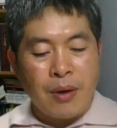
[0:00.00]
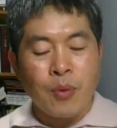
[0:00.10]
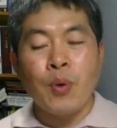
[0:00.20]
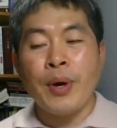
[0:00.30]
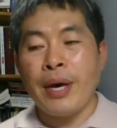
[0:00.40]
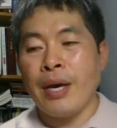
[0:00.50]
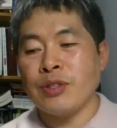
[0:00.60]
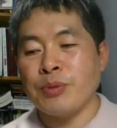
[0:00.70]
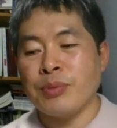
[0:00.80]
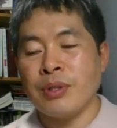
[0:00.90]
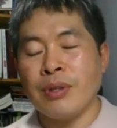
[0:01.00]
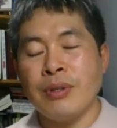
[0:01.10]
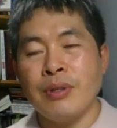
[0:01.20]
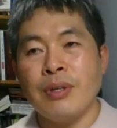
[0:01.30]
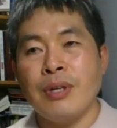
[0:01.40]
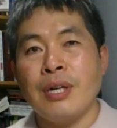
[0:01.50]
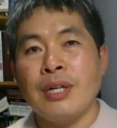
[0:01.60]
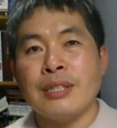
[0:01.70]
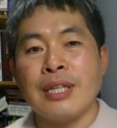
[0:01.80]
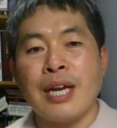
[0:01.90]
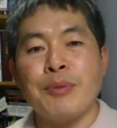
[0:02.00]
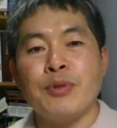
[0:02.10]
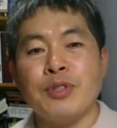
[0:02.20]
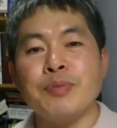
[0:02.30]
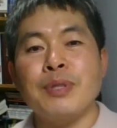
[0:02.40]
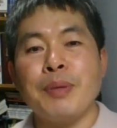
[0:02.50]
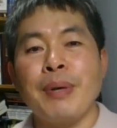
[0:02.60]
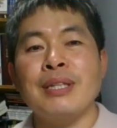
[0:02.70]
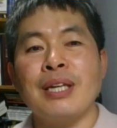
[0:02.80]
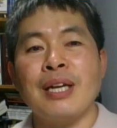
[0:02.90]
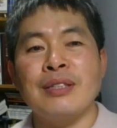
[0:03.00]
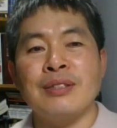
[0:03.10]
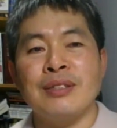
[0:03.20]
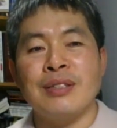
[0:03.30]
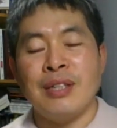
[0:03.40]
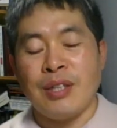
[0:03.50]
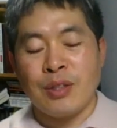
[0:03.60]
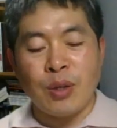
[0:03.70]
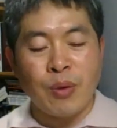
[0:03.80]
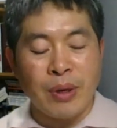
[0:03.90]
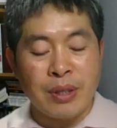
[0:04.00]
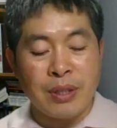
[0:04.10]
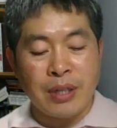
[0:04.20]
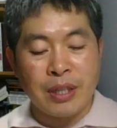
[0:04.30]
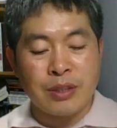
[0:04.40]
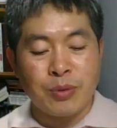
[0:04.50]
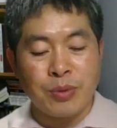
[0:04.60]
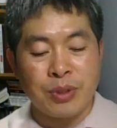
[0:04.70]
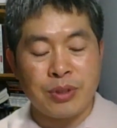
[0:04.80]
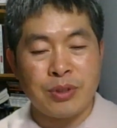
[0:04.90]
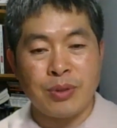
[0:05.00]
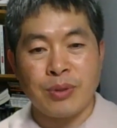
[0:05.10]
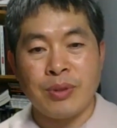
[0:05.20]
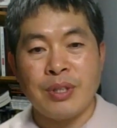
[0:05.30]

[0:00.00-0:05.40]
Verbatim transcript: 오해에서부터 사람을 쉽게 판단하는 결과를 가져온 것이지요.